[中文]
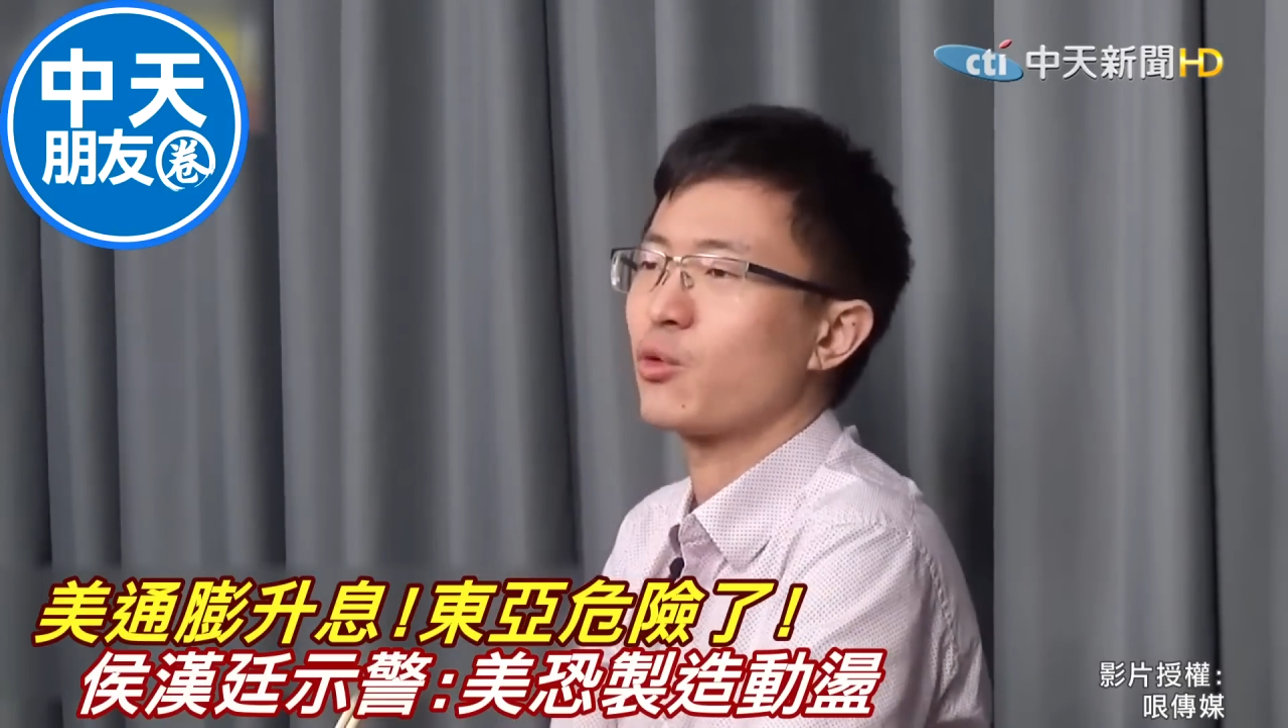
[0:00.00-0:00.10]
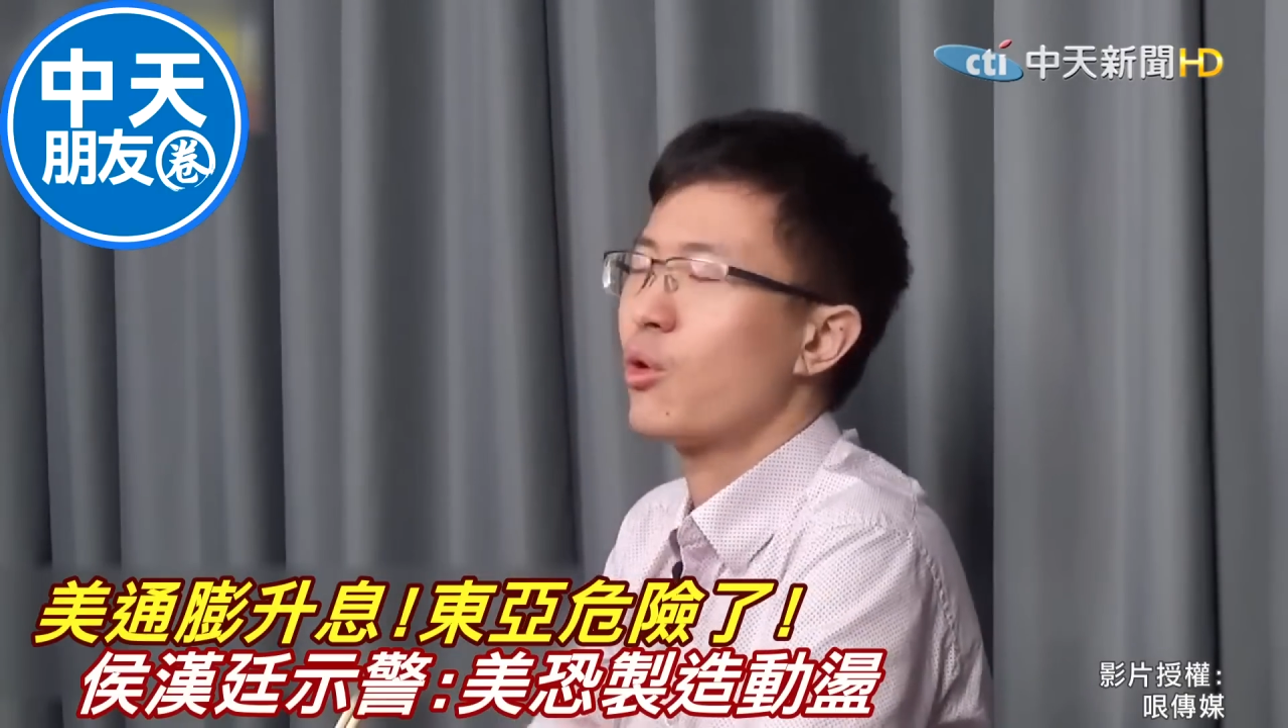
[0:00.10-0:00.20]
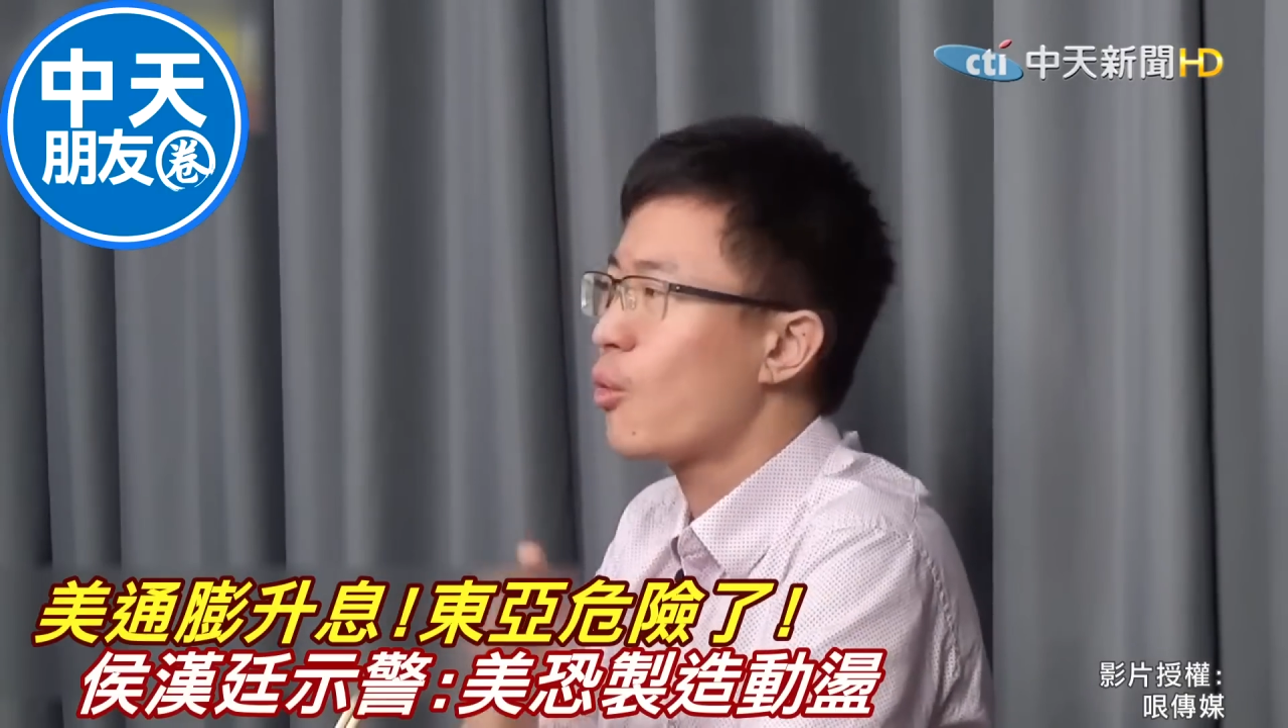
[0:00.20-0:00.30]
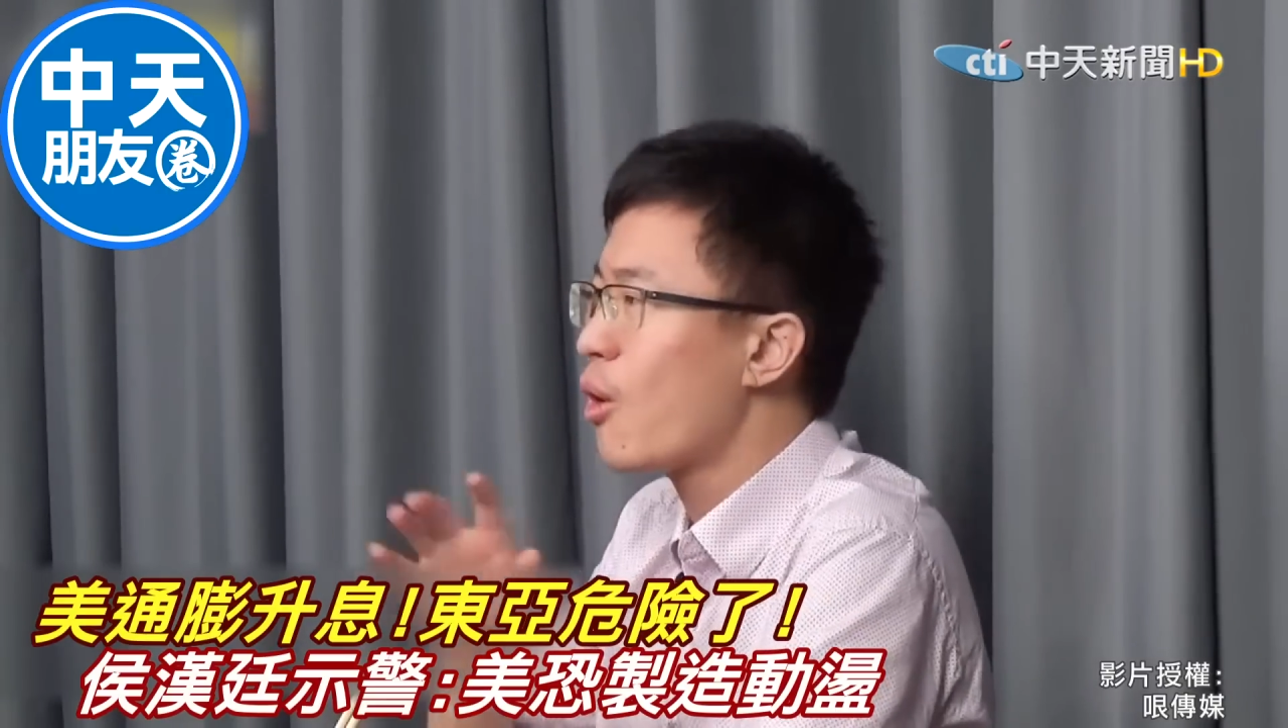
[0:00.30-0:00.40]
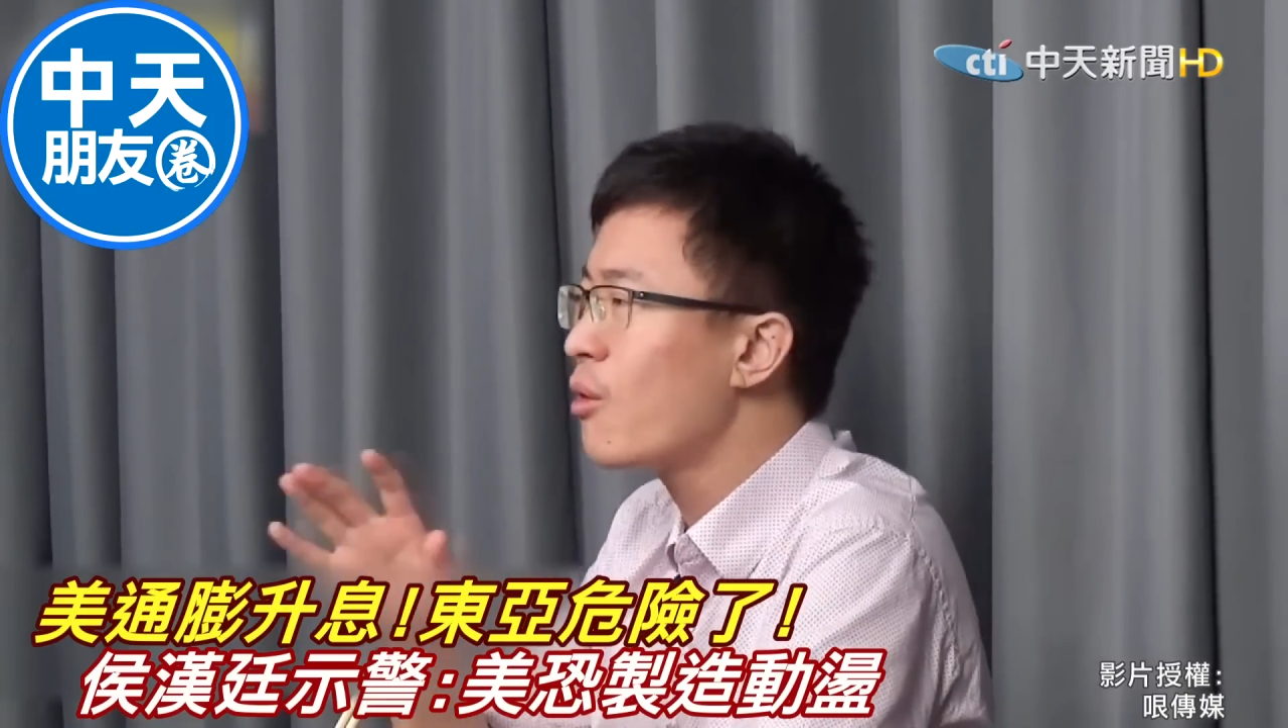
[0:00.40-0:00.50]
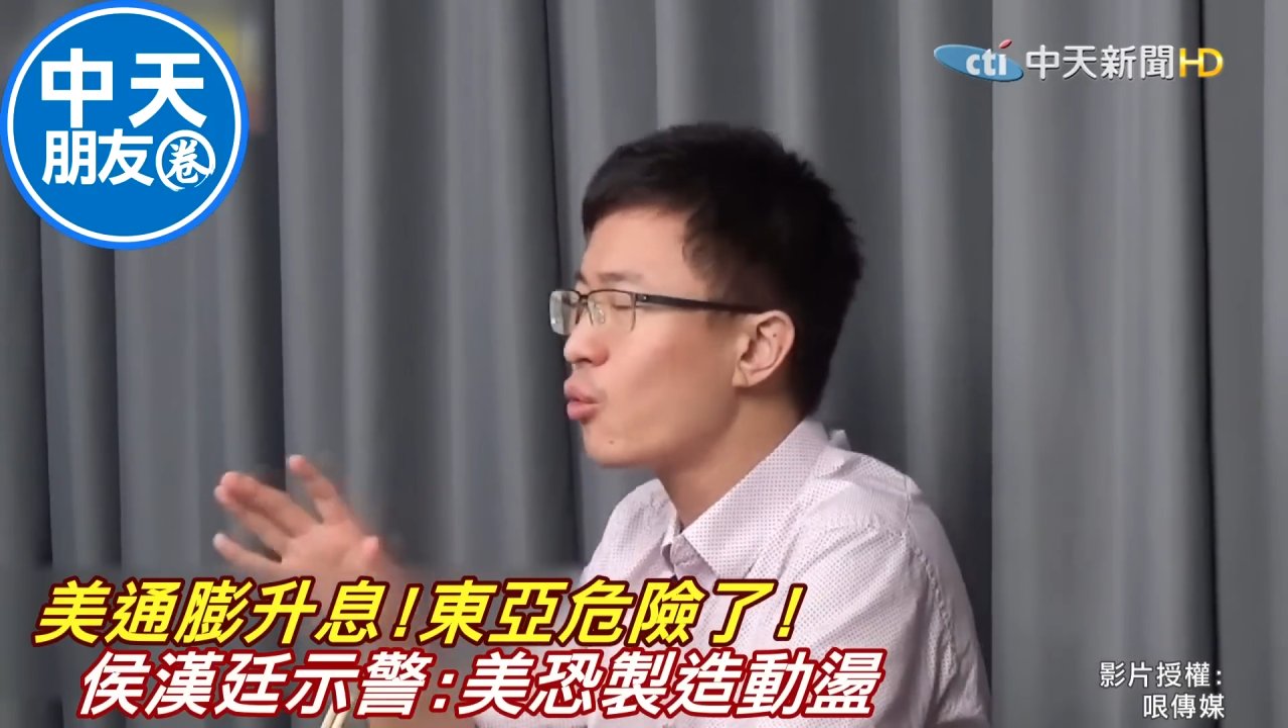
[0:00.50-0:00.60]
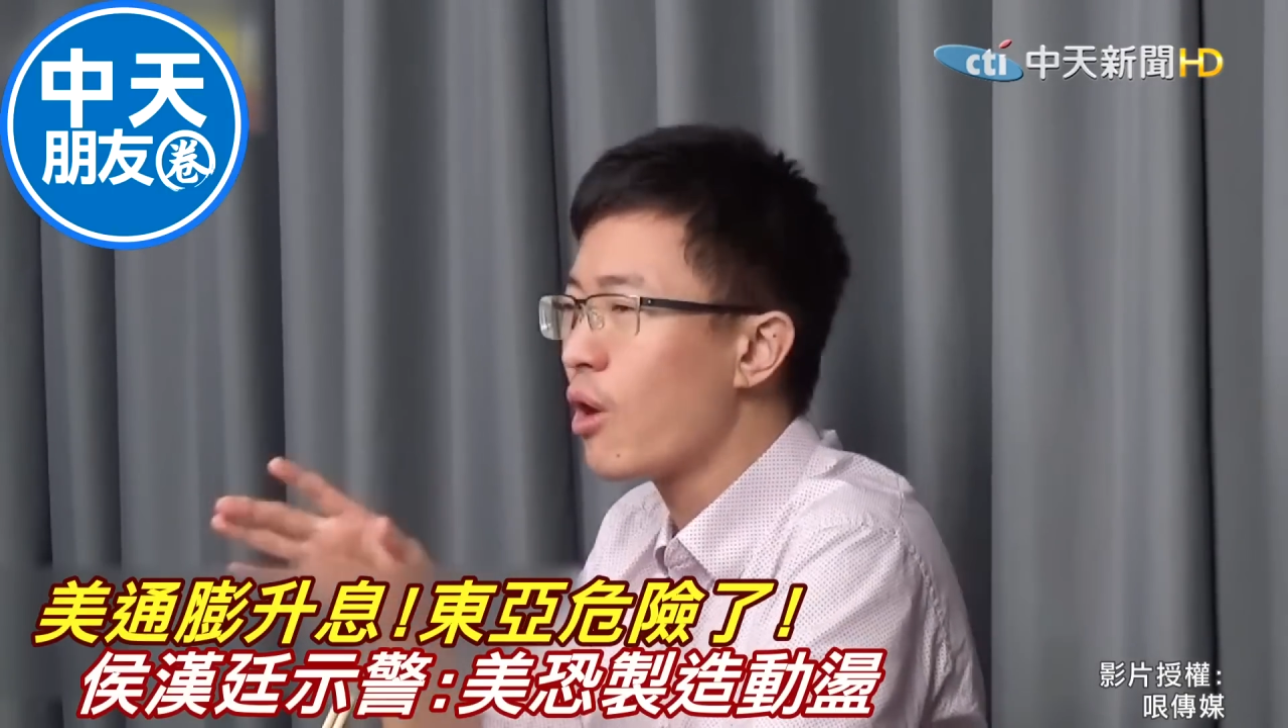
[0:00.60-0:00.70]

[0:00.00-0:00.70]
往往